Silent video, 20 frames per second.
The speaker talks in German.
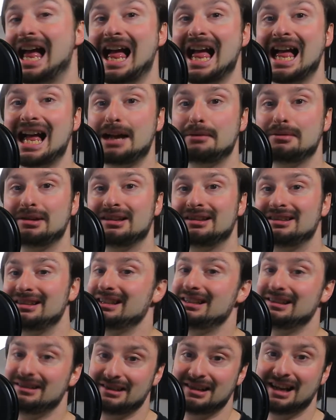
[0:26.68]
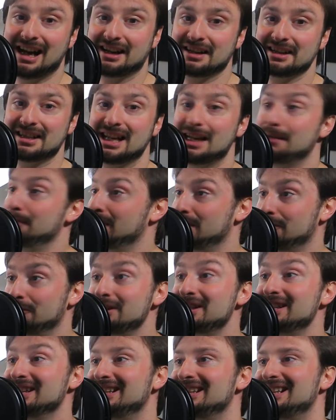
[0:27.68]
aber langsamer
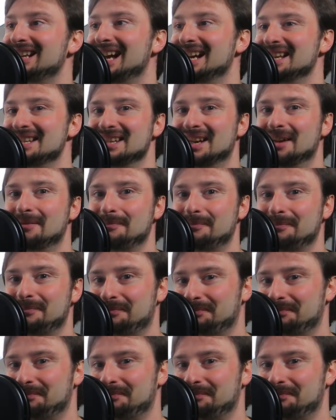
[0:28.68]
und leiser.